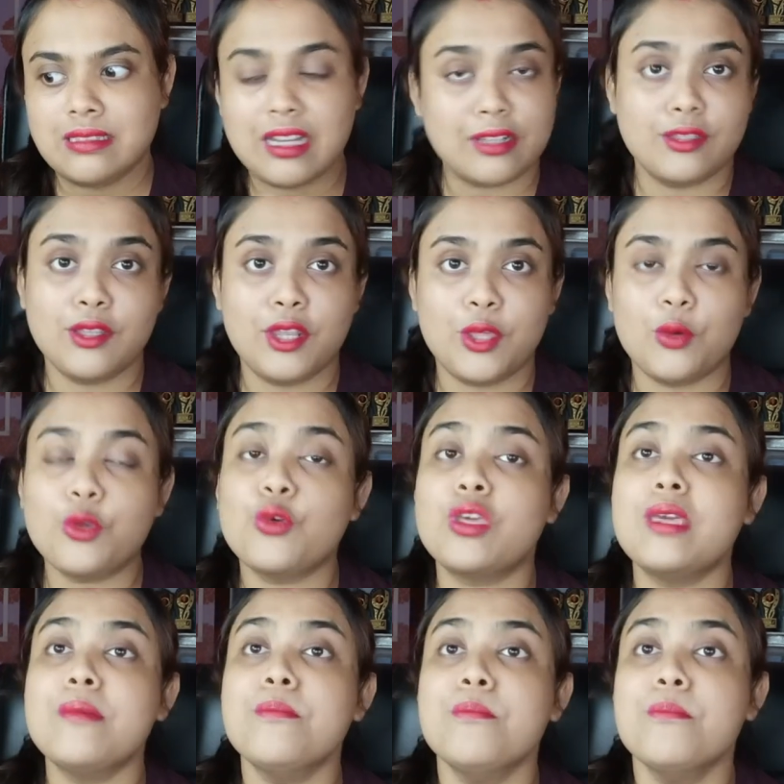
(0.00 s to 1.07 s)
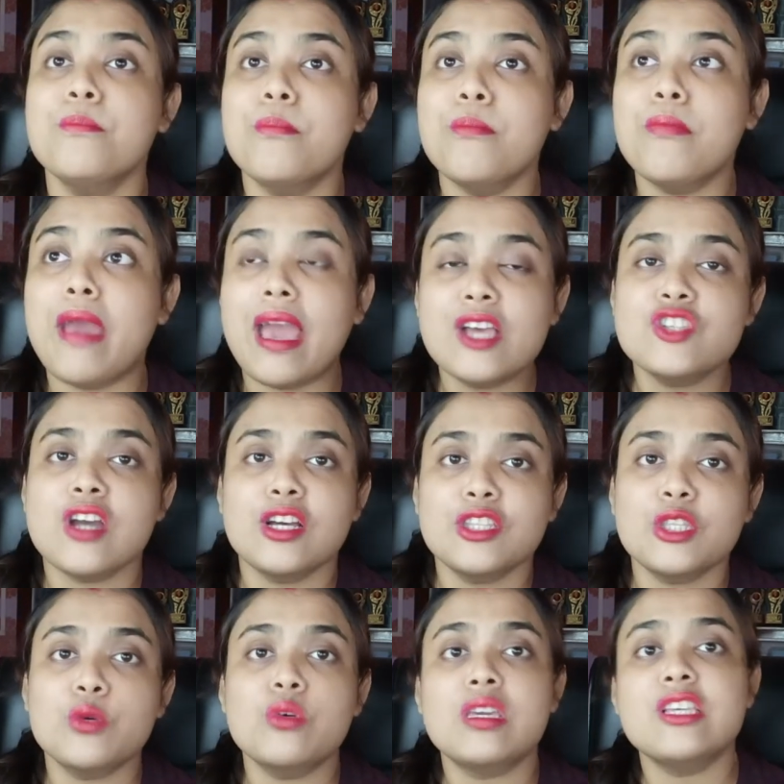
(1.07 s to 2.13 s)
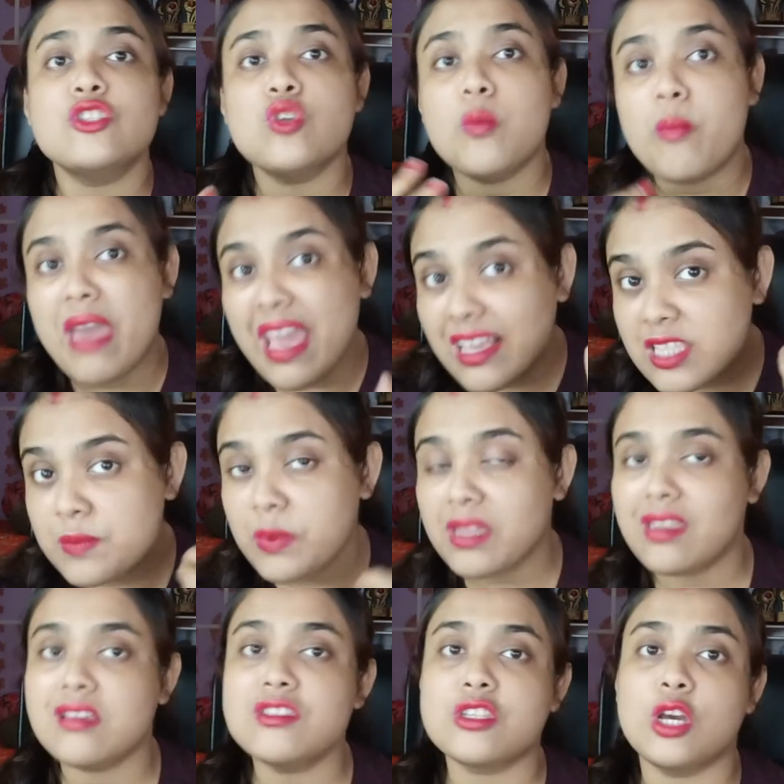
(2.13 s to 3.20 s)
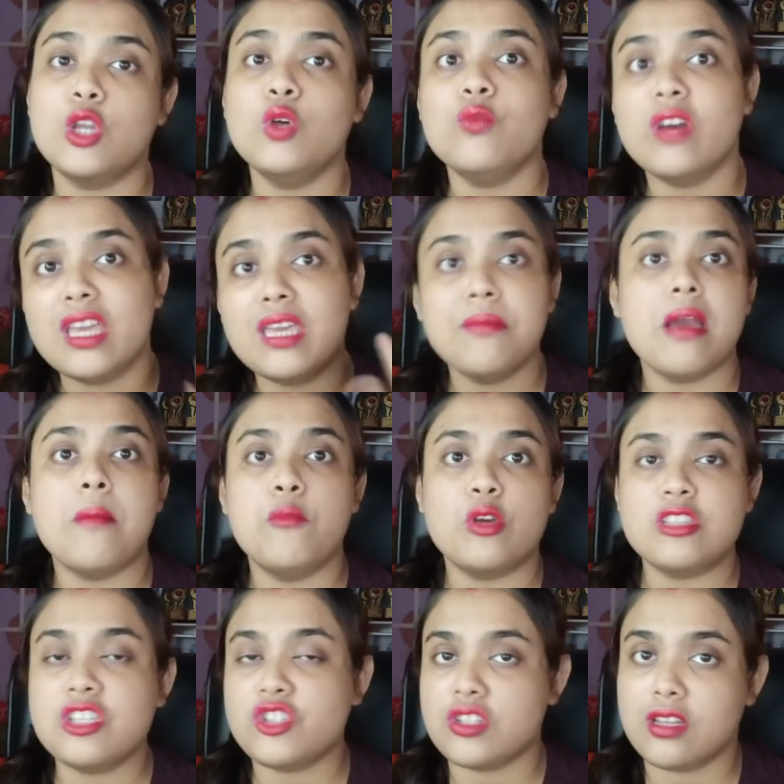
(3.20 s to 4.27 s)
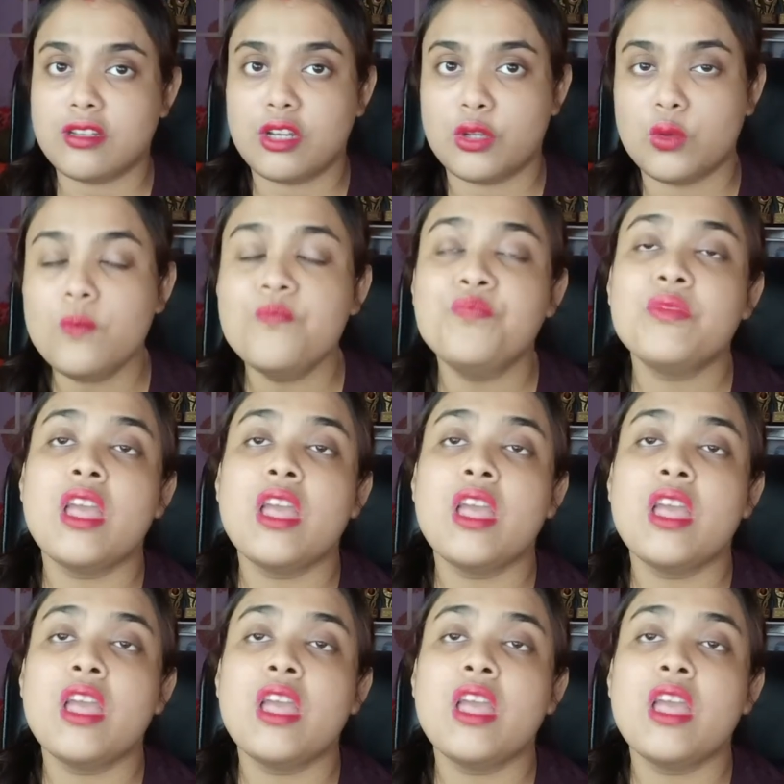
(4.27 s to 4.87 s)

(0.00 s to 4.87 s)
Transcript: करती नहीं हूँ क्योंकि मैं चाहती हूँ कि जो मैं एक्सपीरियंस करूँ वही मैं आप लोगों साथ शेयर करूँ